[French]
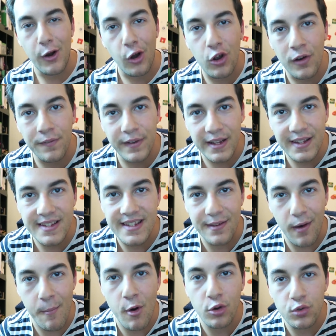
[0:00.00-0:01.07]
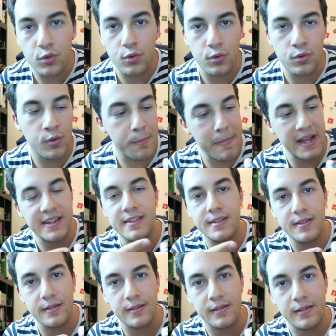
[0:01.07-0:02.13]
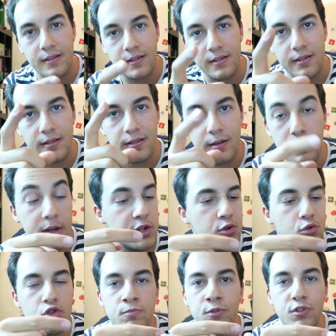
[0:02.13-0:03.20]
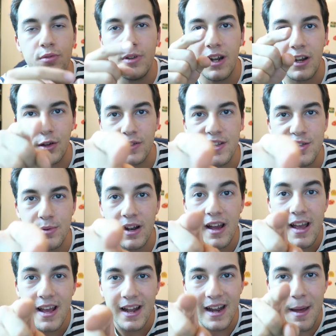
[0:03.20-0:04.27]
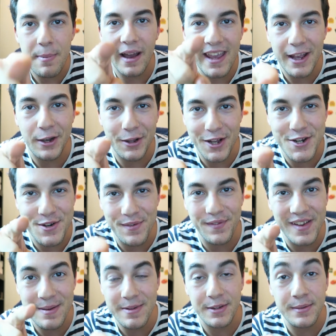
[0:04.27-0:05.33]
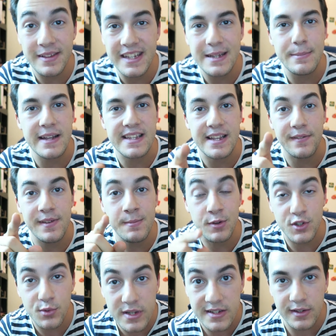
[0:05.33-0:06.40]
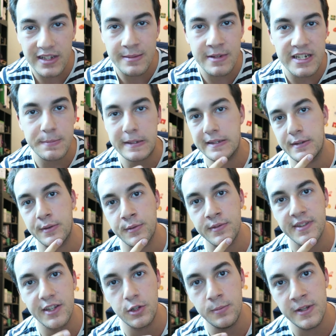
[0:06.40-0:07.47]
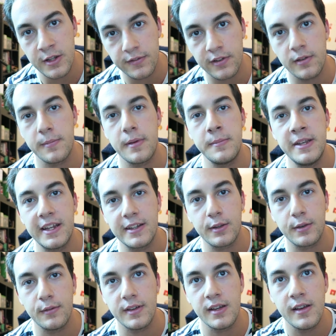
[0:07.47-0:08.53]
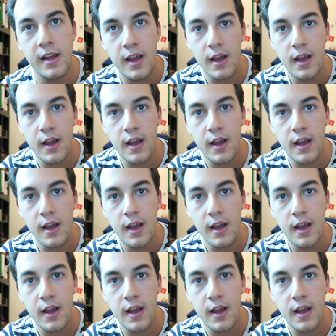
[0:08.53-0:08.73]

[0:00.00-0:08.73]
alors qu'en fait c'est vraiment une, bête. Euh, du coup je monte celui-là alors que c'est celui-là. L'appareil avec lequel je filme est une petite bête, ça filme en 60 images par seconde, c'est du 1920 par 1080.